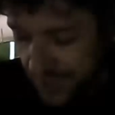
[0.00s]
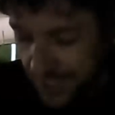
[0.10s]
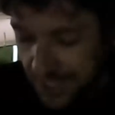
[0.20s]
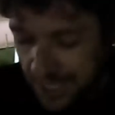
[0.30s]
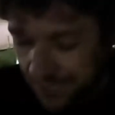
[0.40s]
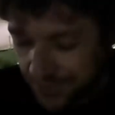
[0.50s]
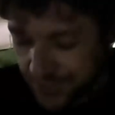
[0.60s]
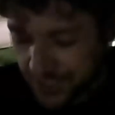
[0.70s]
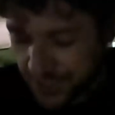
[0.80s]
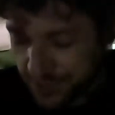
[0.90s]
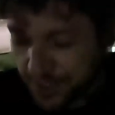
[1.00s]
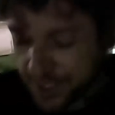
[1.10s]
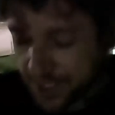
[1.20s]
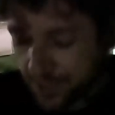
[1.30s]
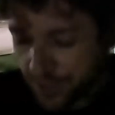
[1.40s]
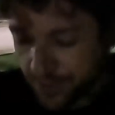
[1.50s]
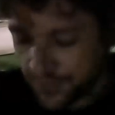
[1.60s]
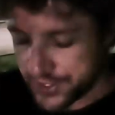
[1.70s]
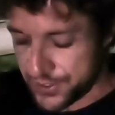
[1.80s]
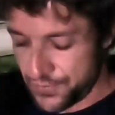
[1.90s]
variáveis que a gente precisa saber para
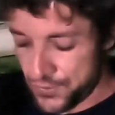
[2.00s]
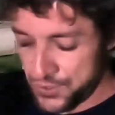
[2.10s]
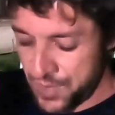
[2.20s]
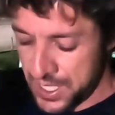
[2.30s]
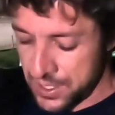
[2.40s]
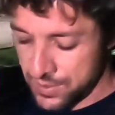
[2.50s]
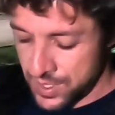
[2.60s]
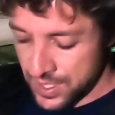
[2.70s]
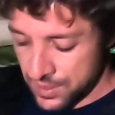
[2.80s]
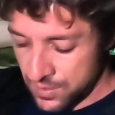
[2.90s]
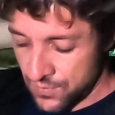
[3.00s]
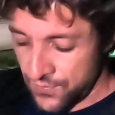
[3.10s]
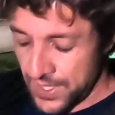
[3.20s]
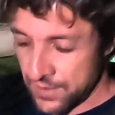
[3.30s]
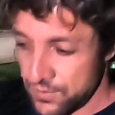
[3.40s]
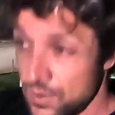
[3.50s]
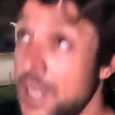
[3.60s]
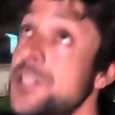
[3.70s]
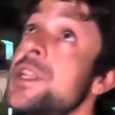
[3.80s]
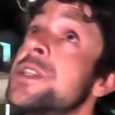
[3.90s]
fazer o voo de balão, né? O vento,
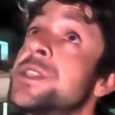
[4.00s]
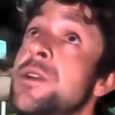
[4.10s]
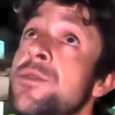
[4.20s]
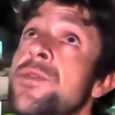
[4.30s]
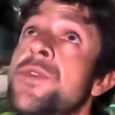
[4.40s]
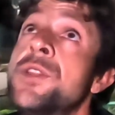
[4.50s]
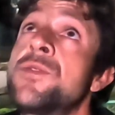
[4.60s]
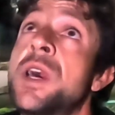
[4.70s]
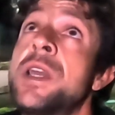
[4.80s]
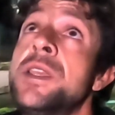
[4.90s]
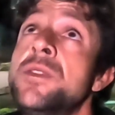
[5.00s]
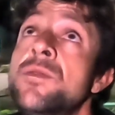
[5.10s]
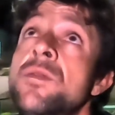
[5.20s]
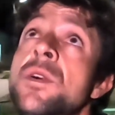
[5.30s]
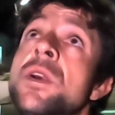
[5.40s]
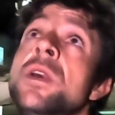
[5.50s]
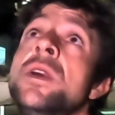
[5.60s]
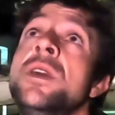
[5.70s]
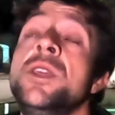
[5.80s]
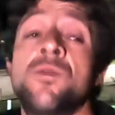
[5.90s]
a direção que o vento está indo,
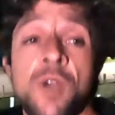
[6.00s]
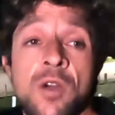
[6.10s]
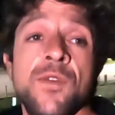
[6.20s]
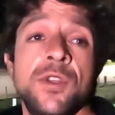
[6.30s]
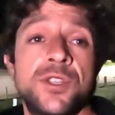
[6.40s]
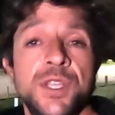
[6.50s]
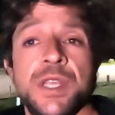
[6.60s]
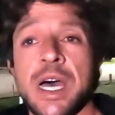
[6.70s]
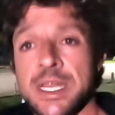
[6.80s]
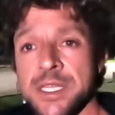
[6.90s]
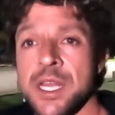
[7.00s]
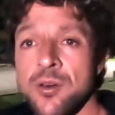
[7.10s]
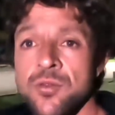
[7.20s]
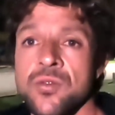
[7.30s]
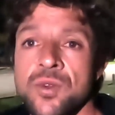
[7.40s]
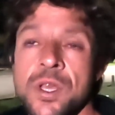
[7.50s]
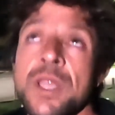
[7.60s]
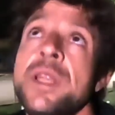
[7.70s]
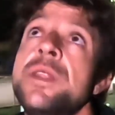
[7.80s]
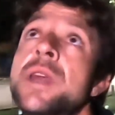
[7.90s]
em qual velocidade e na altura
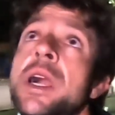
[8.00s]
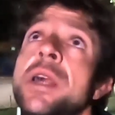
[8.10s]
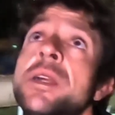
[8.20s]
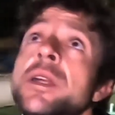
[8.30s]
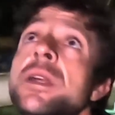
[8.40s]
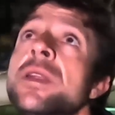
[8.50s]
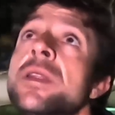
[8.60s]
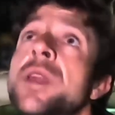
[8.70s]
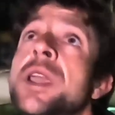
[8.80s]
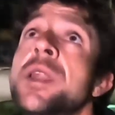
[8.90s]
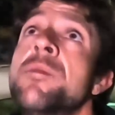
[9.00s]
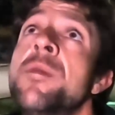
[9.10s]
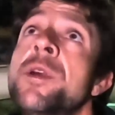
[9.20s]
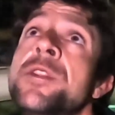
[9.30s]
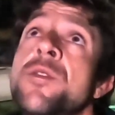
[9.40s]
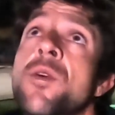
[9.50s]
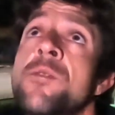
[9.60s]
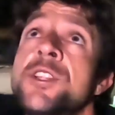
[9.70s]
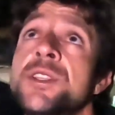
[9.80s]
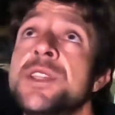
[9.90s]
que ele está naquele momento. Então,
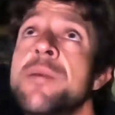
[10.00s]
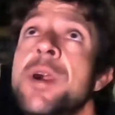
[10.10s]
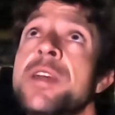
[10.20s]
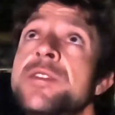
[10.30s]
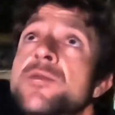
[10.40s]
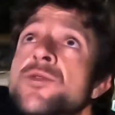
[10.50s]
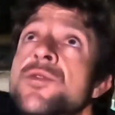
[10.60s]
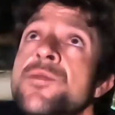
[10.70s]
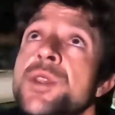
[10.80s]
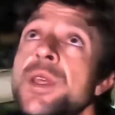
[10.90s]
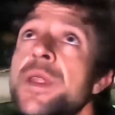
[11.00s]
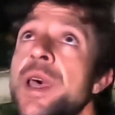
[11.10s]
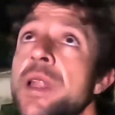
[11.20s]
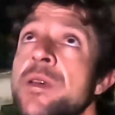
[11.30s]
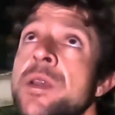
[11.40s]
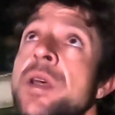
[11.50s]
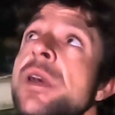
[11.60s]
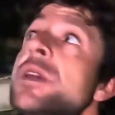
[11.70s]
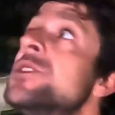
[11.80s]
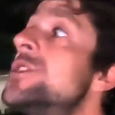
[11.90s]
como a gente sabe a razão de subida dela,
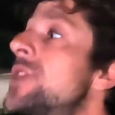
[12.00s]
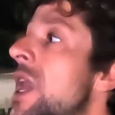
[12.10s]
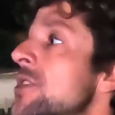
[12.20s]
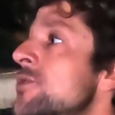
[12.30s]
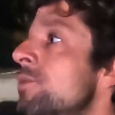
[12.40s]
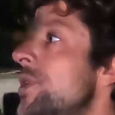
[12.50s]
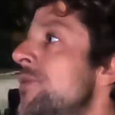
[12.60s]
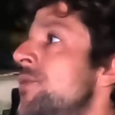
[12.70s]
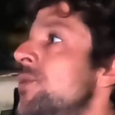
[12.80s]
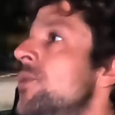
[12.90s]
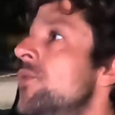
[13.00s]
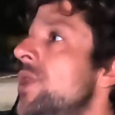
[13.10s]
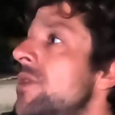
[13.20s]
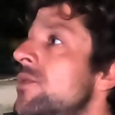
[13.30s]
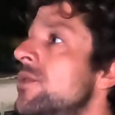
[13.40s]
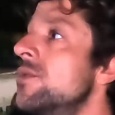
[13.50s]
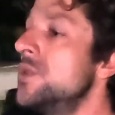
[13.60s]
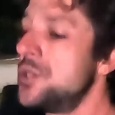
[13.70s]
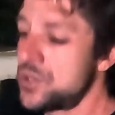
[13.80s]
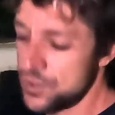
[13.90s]
a gente traça um perfil do vento e com
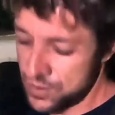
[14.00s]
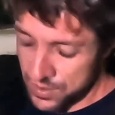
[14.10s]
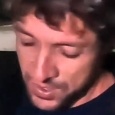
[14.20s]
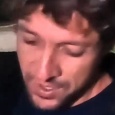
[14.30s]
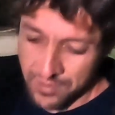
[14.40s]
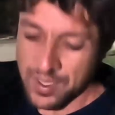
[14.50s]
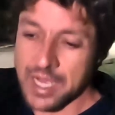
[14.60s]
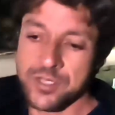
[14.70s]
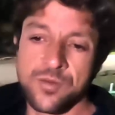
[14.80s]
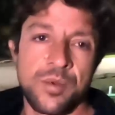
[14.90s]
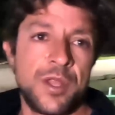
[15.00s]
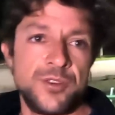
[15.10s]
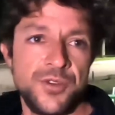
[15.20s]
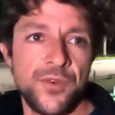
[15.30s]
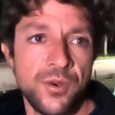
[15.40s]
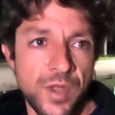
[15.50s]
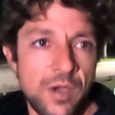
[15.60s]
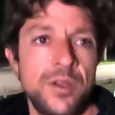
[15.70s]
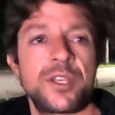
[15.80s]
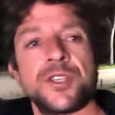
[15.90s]
isso traça um plano de voo, né?
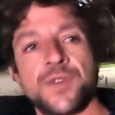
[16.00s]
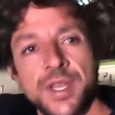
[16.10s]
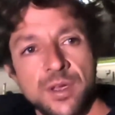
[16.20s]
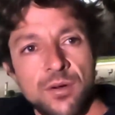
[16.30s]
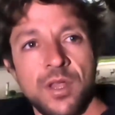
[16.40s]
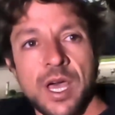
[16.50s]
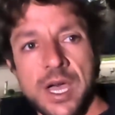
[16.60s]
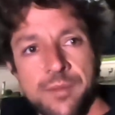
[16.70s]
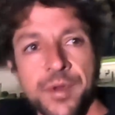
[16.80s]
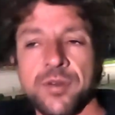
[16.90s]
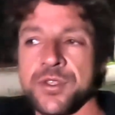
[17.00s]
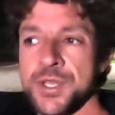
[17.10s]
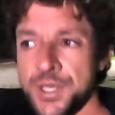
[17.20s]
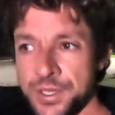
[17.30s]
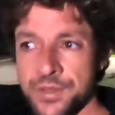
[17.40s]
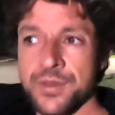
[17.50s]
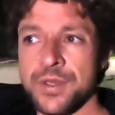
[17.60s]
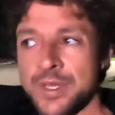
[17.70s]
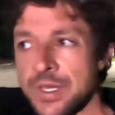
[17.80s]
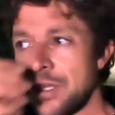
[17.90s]
Onde que a gente vai decolar para conseguir
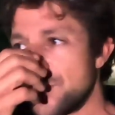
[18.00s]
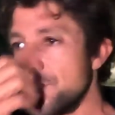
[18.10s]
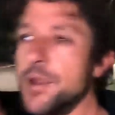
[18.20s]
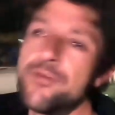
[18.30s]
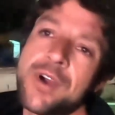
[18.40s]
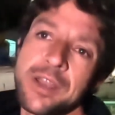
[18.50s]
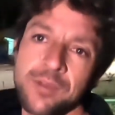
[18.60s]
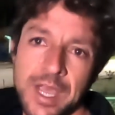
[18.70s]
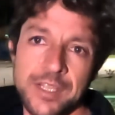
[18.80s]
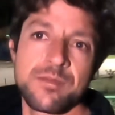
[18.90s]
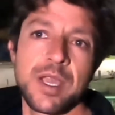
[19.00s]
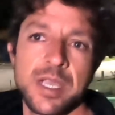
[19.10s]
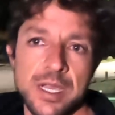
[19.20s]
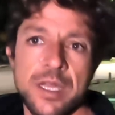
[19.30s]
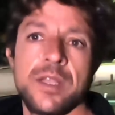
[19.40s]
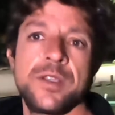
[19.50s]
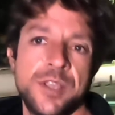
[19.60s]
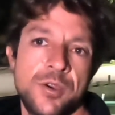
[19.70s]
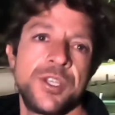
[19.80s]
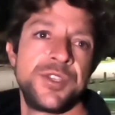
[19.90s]
sobrevoar lugares bacanas
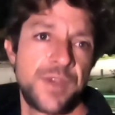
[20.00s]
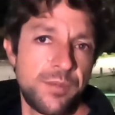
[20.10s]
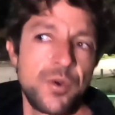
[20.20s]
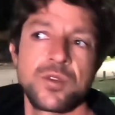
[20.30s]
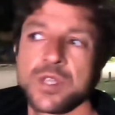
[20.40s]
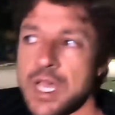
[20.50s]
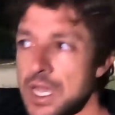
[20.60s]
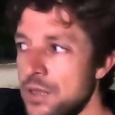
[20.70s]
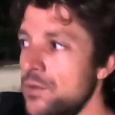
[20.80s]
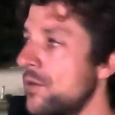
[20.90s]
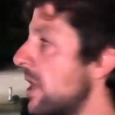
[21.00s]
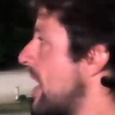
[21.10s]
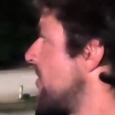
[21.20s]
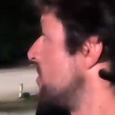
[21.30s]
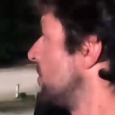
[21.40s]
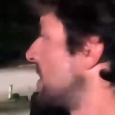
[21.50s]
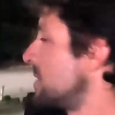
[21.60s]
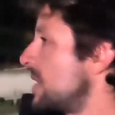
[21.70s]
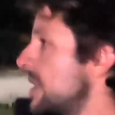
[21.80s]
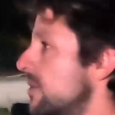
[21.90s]
e é onde a gente vai pousar um lugar onde o,
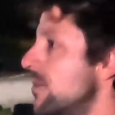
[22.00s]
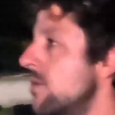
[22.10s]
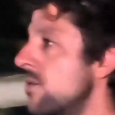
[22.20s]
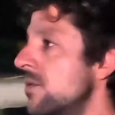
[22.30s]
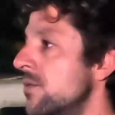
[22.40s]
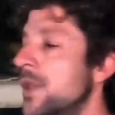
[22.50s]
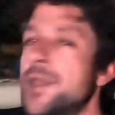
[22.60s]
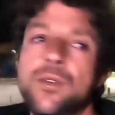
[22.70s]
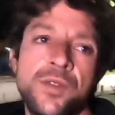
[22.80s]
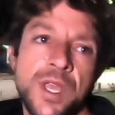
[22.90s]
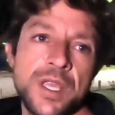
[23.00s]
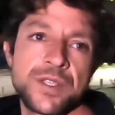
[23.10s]
o veículo tem